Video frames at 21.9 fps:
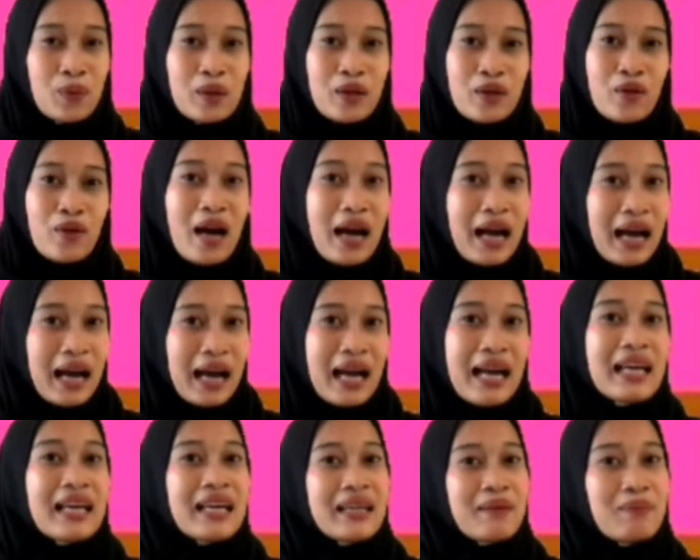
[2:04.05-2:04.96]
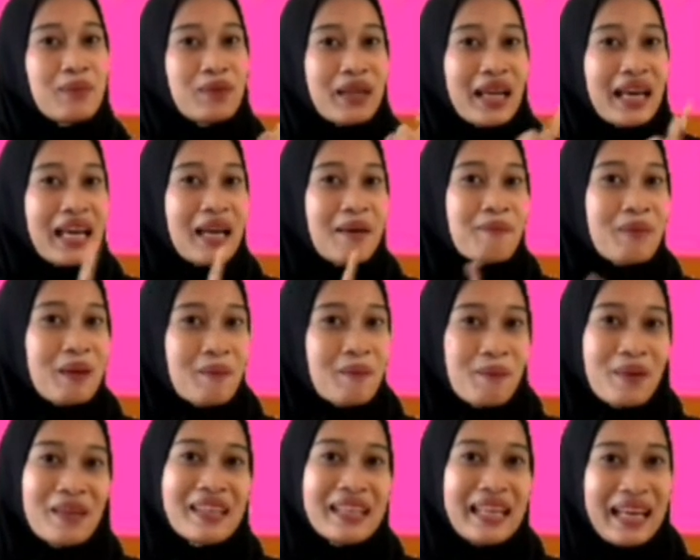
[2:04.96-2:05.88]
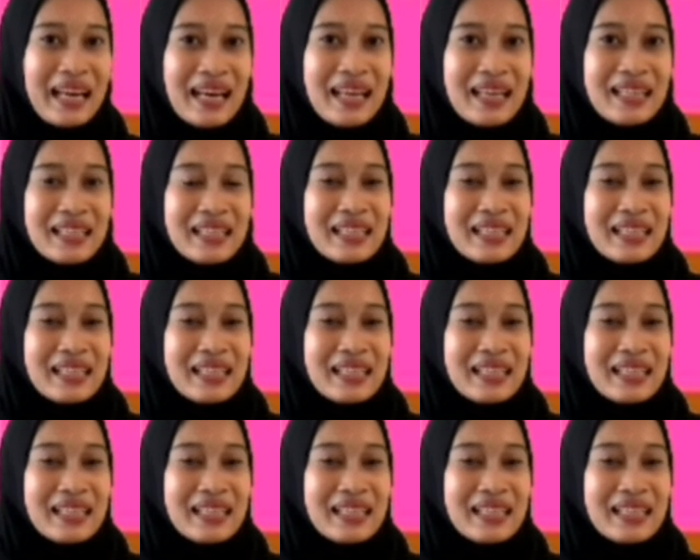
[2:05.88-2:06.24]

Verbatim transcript: berdoa, Bunda yang pimpin ya.